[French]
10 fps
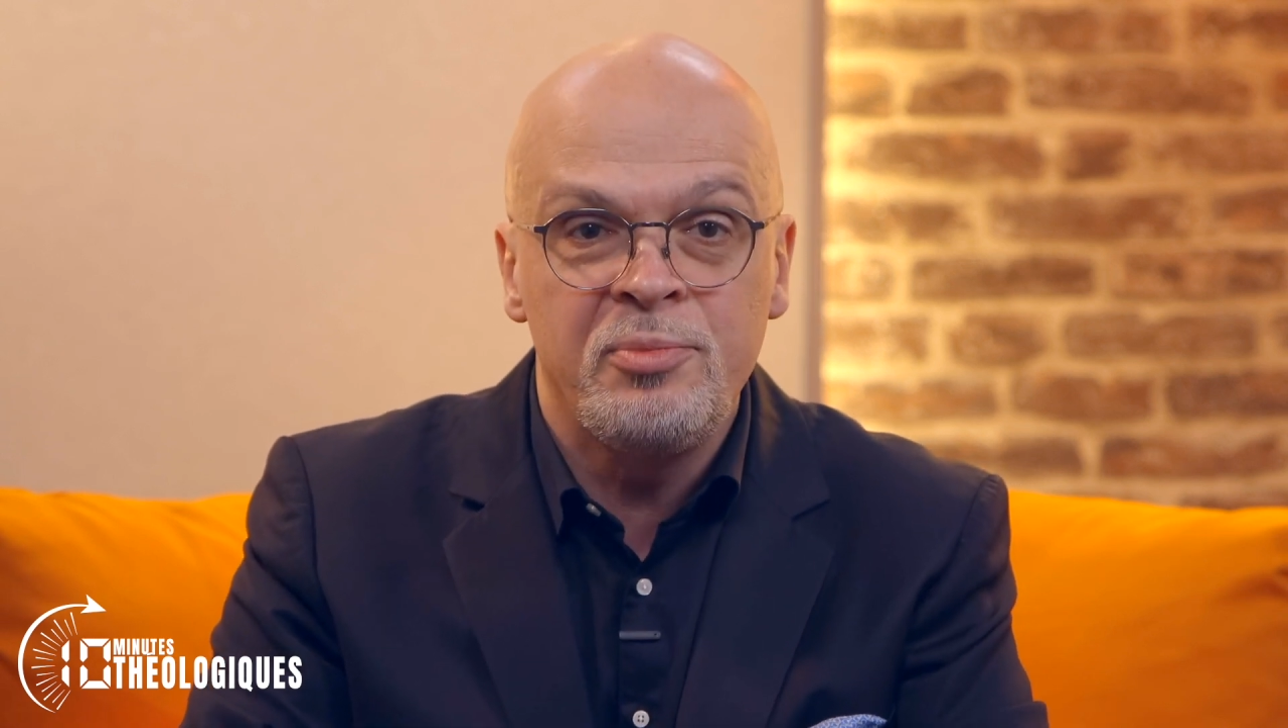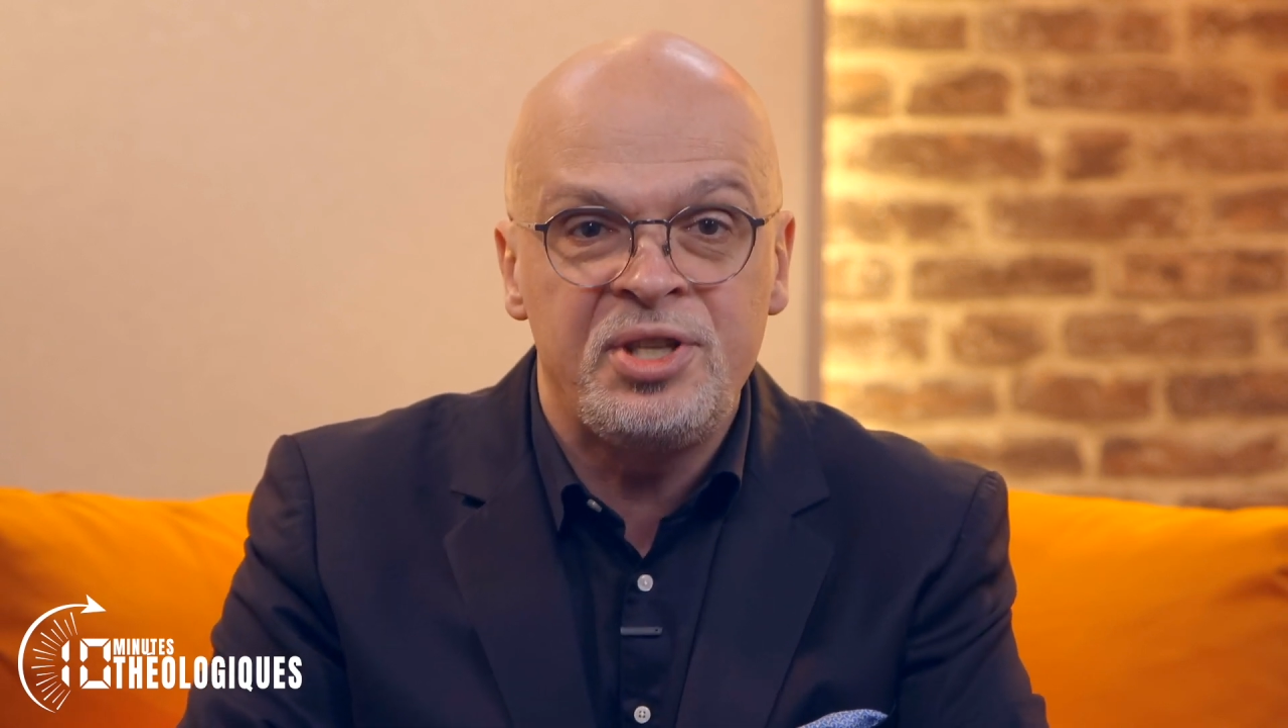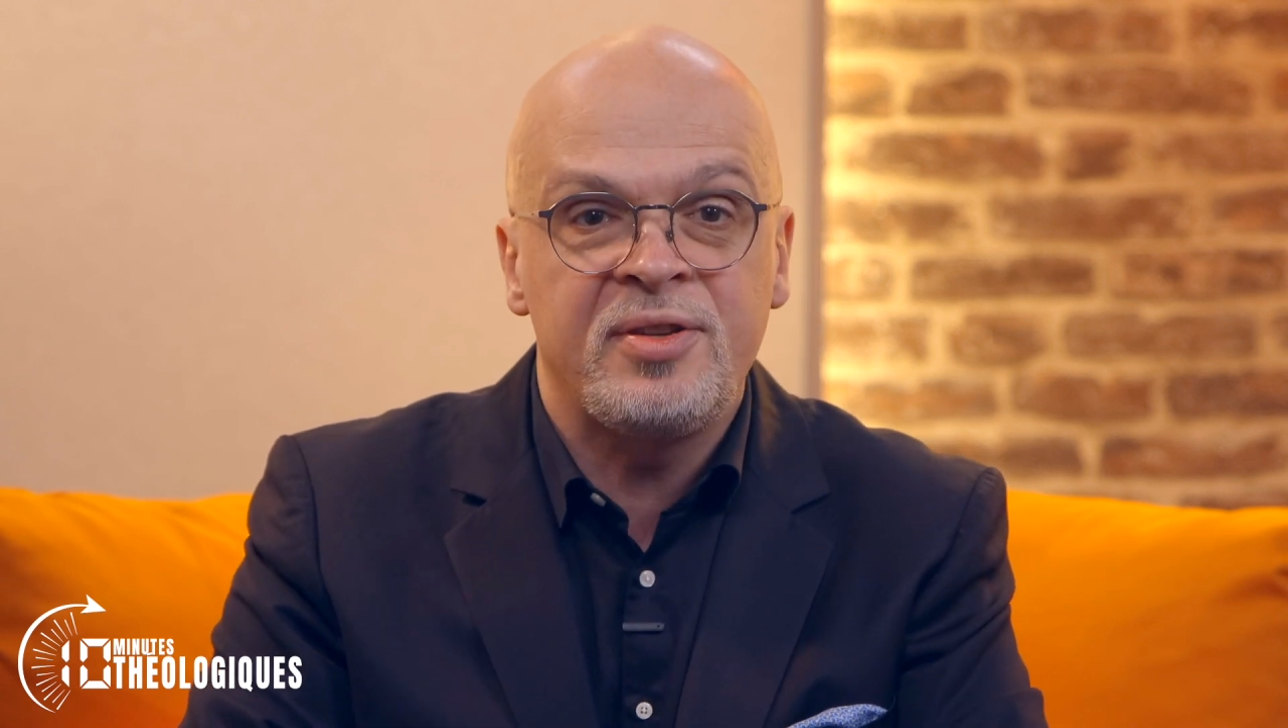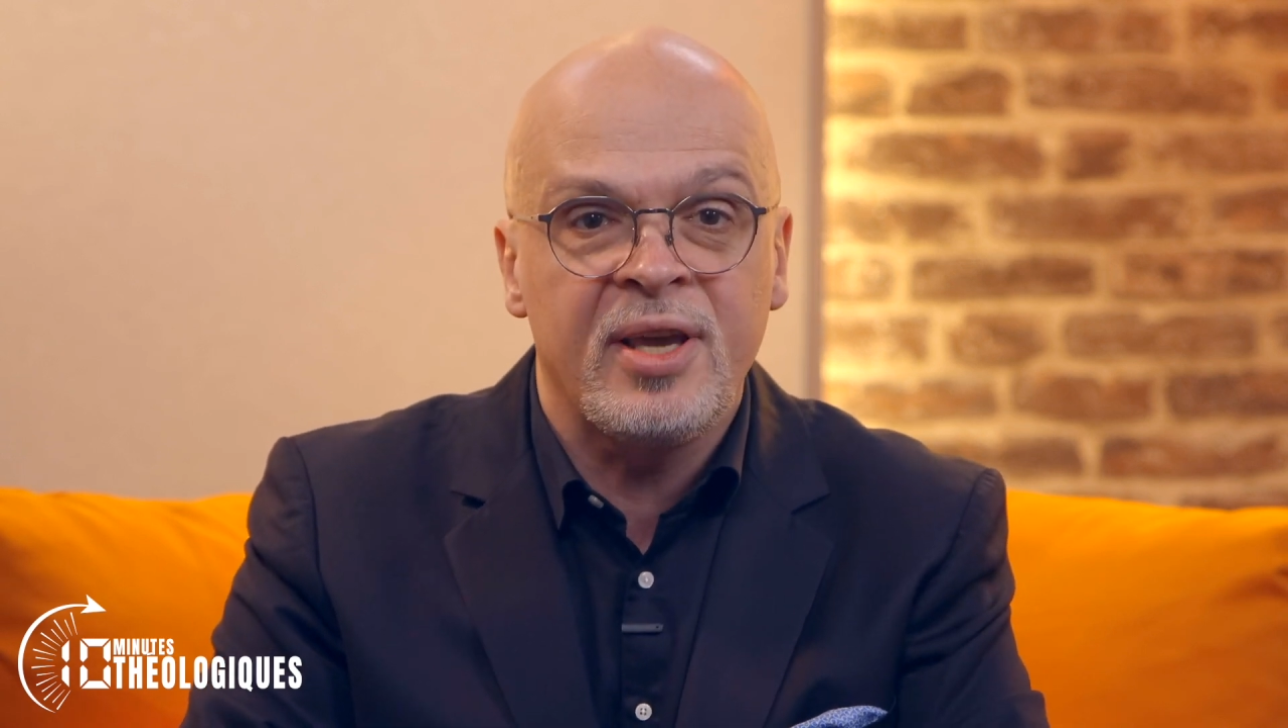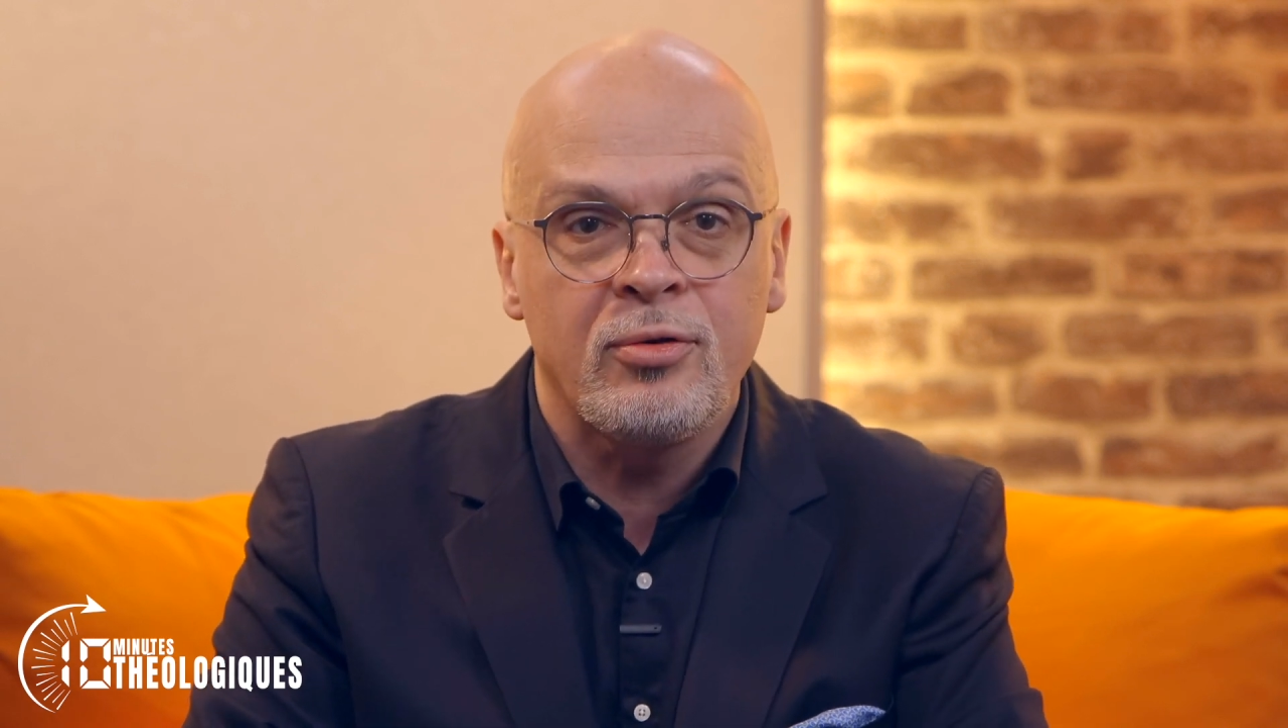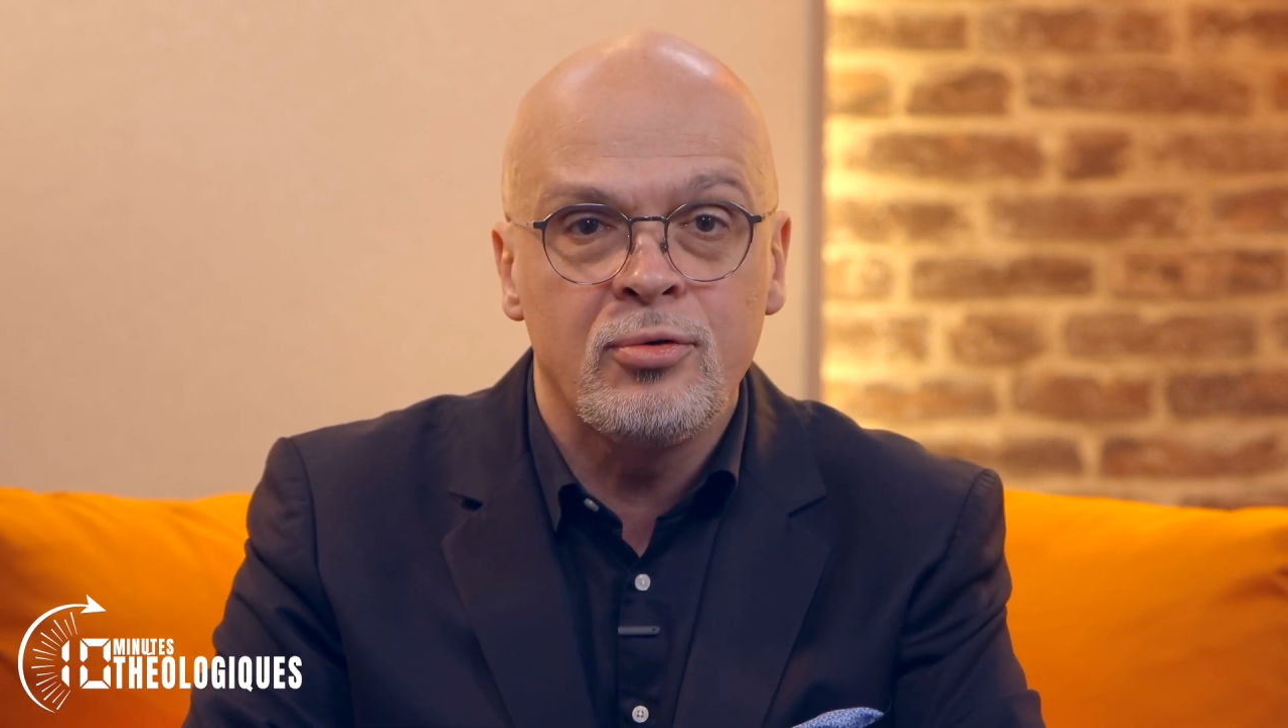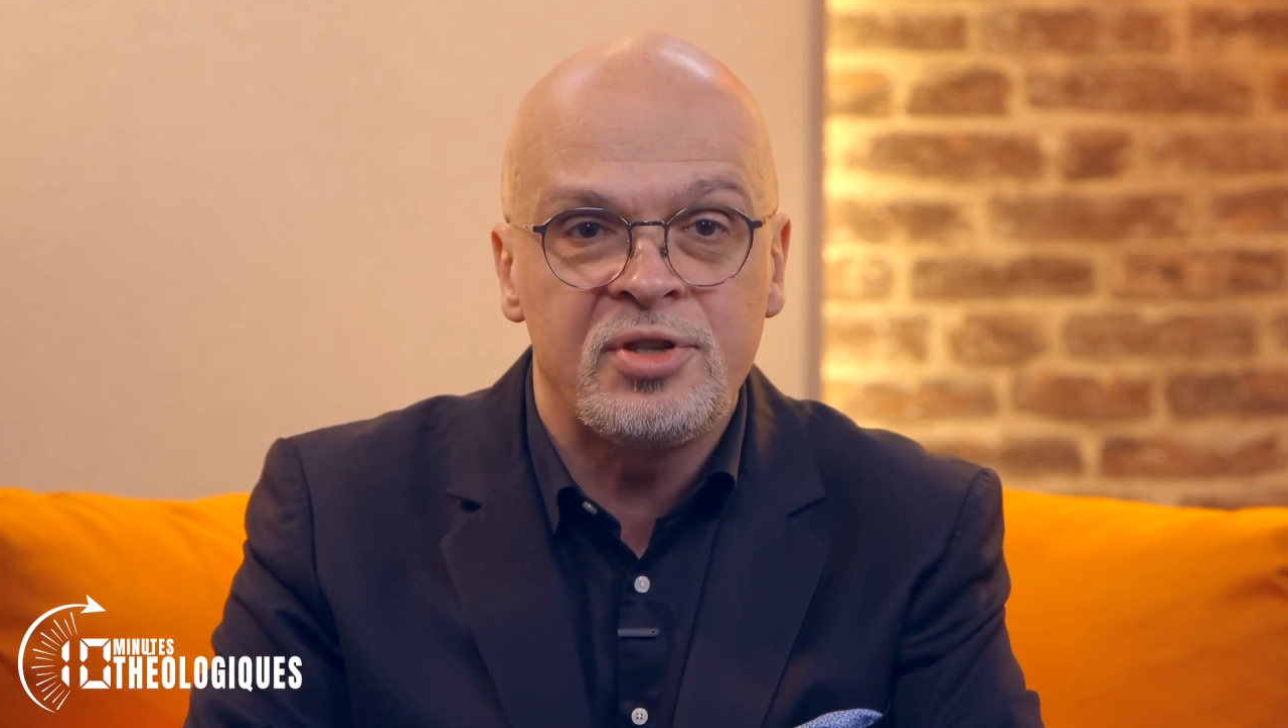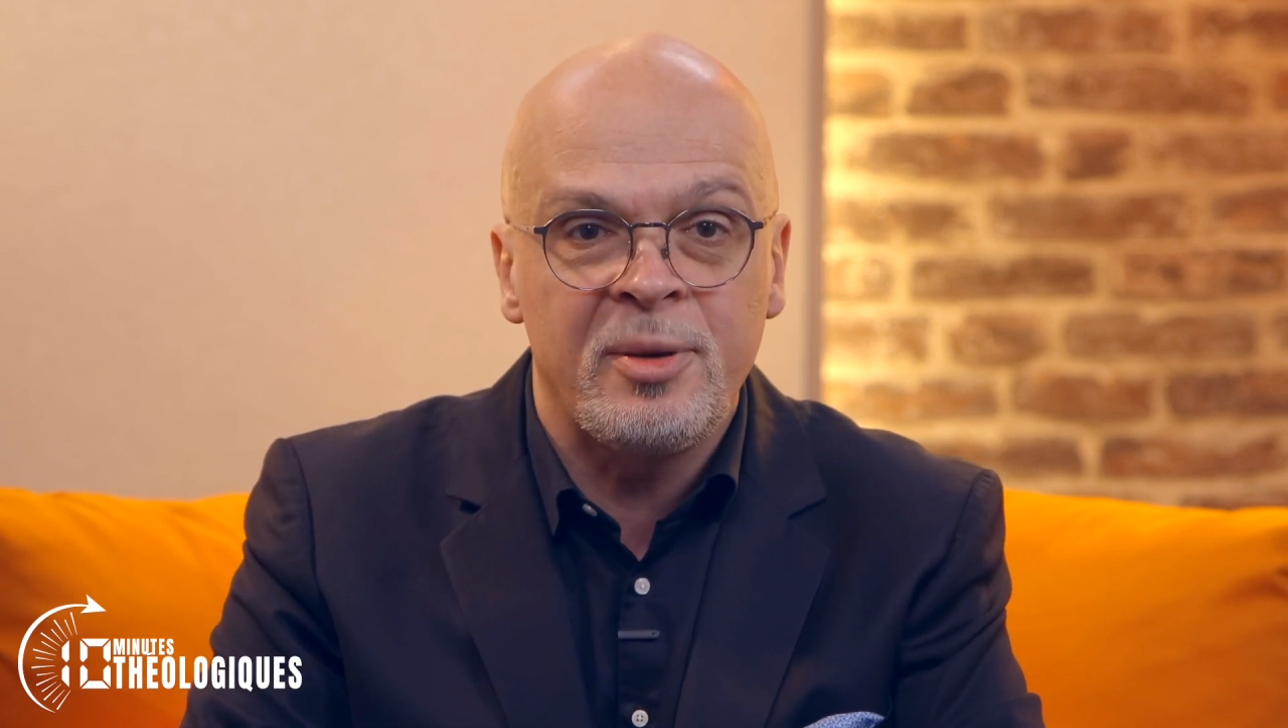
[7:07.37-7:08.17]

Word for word: mystérieuses